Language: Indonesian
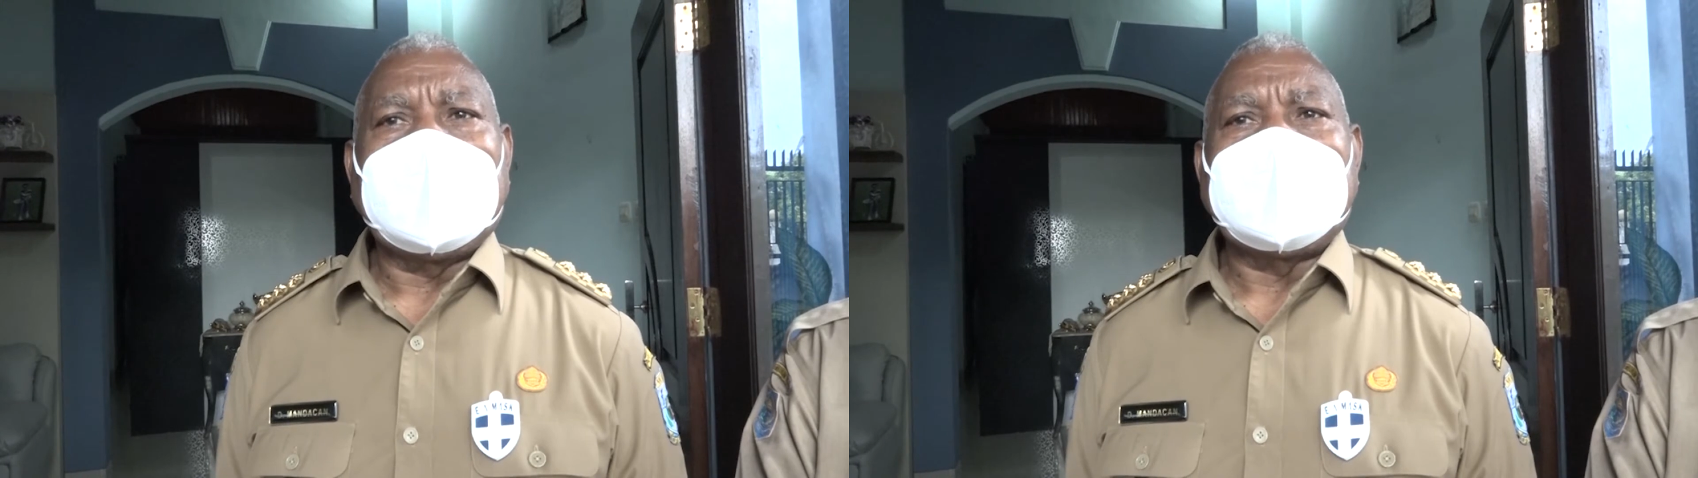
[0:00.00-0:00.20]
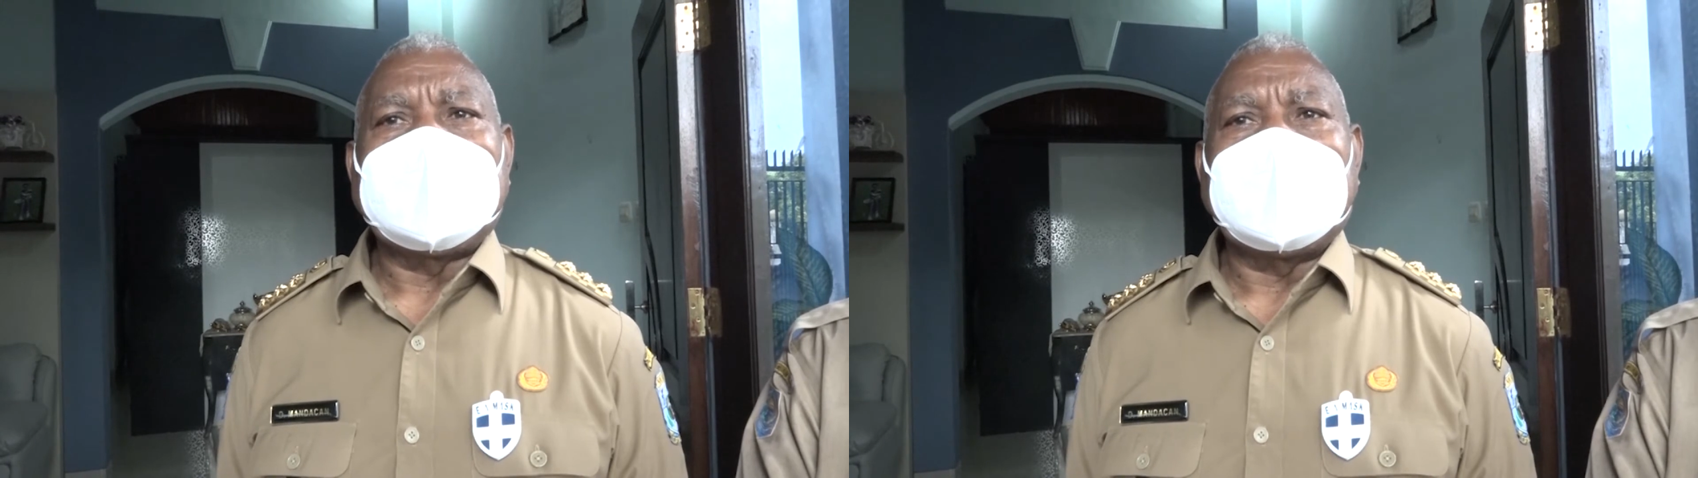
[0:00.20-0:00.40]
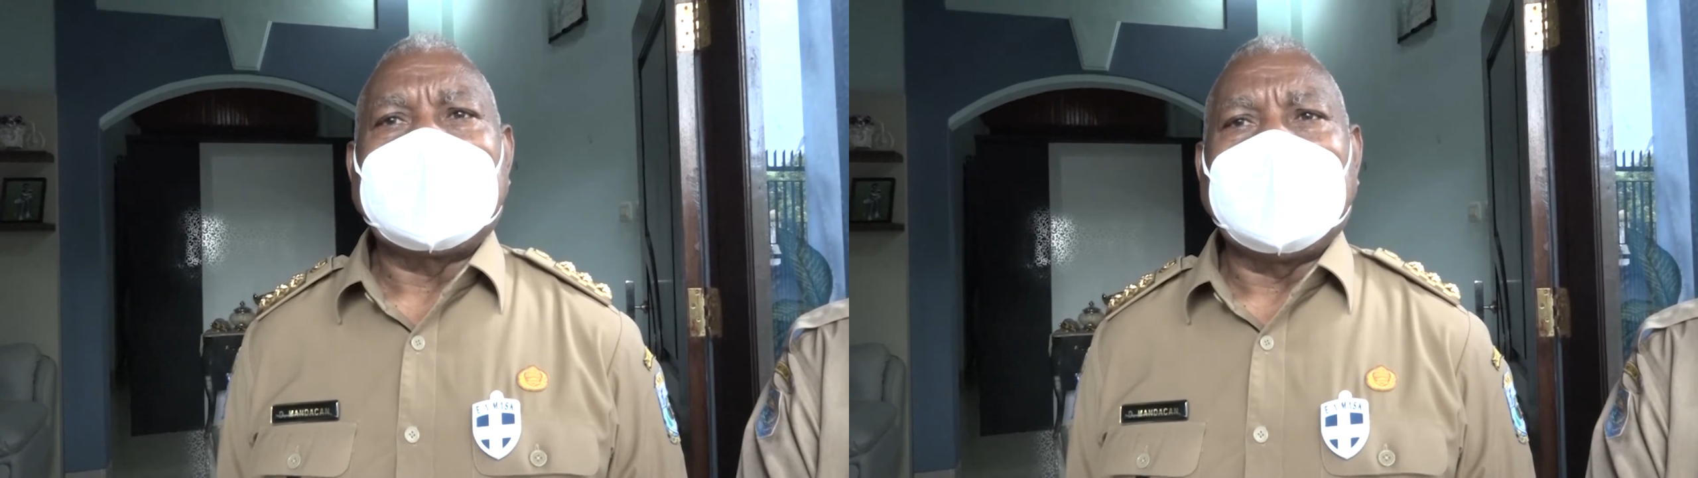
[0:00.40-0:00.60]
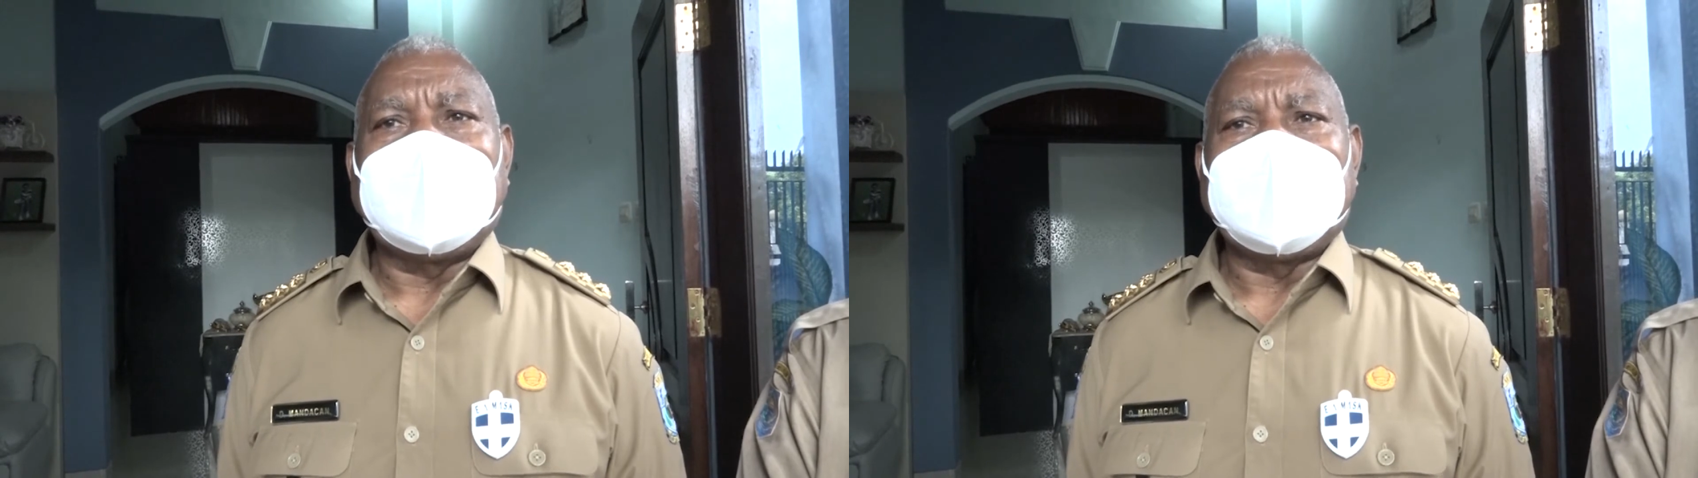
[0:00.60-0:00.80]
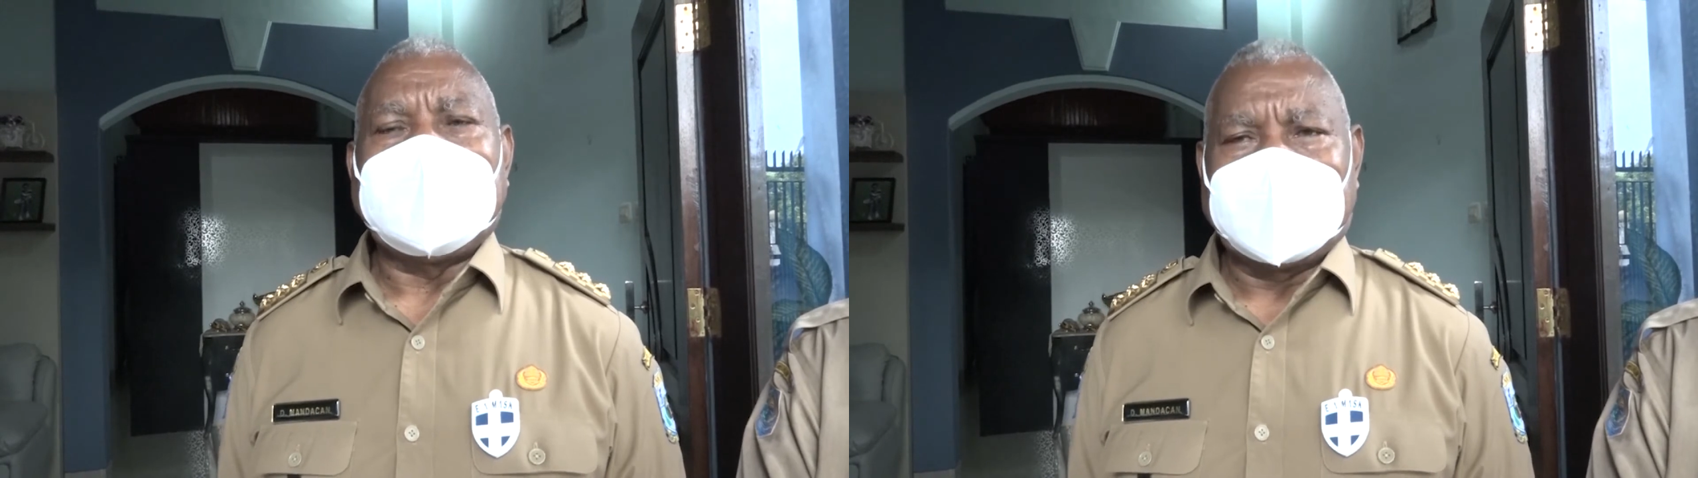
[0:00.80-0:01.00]
lancar
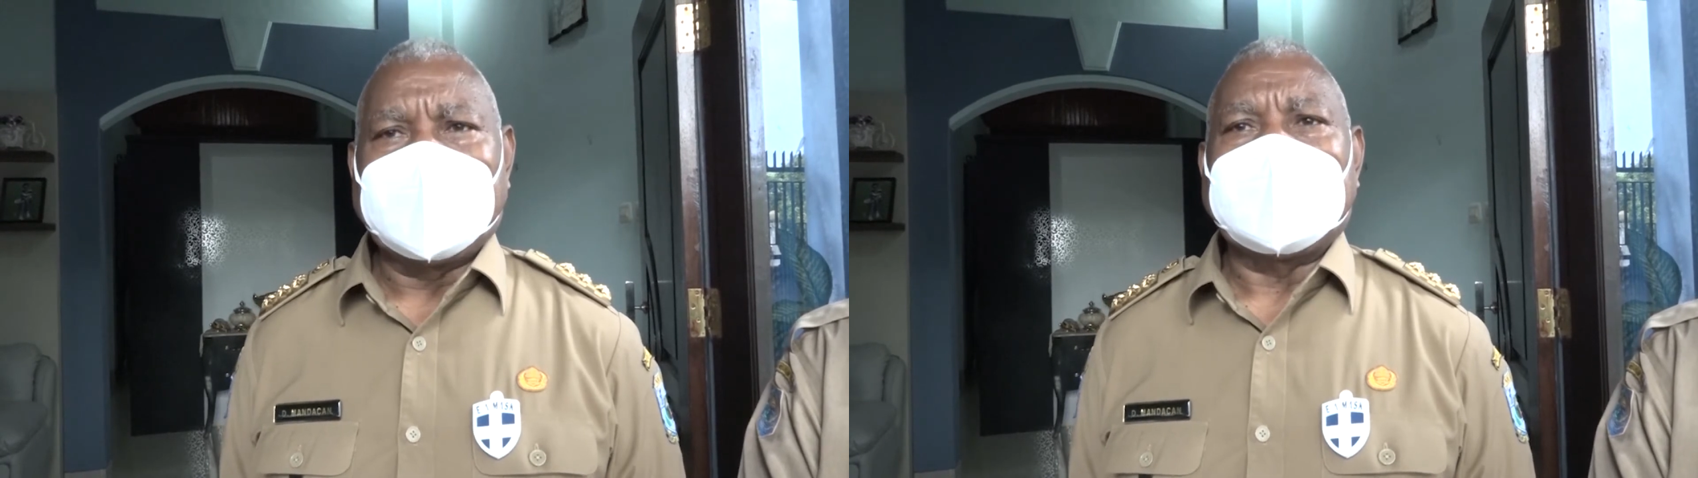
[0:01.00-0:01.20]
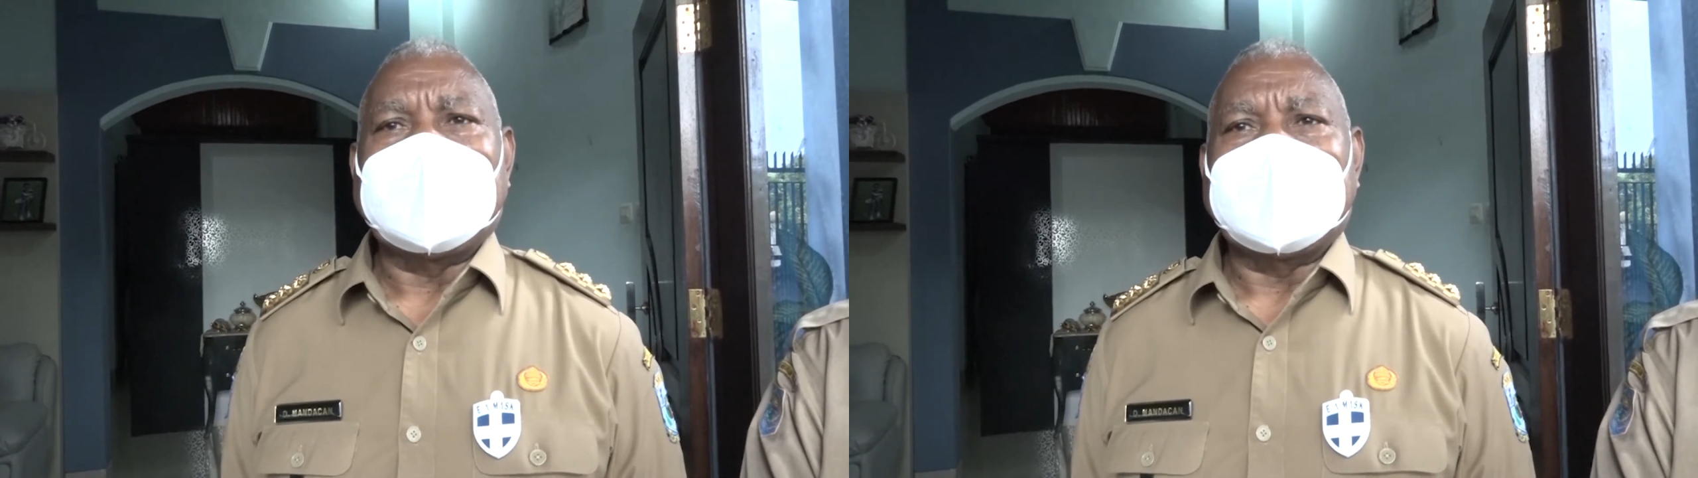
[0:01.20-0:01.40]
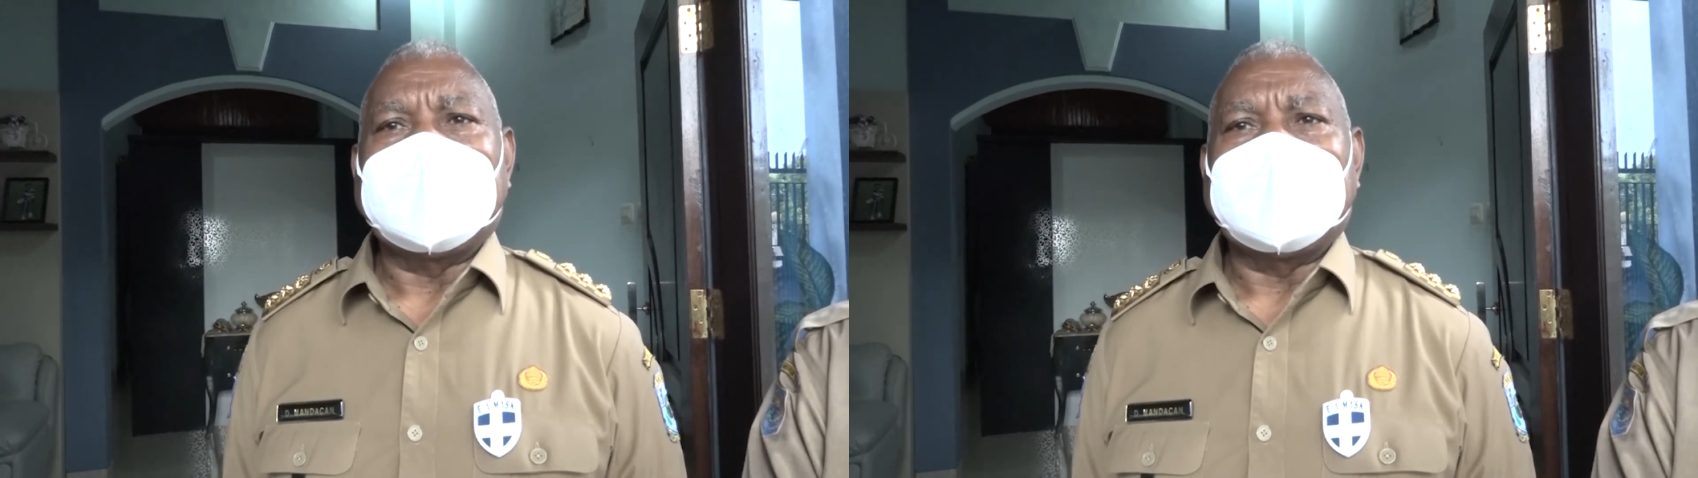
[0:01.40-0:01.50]
dan bisa sukses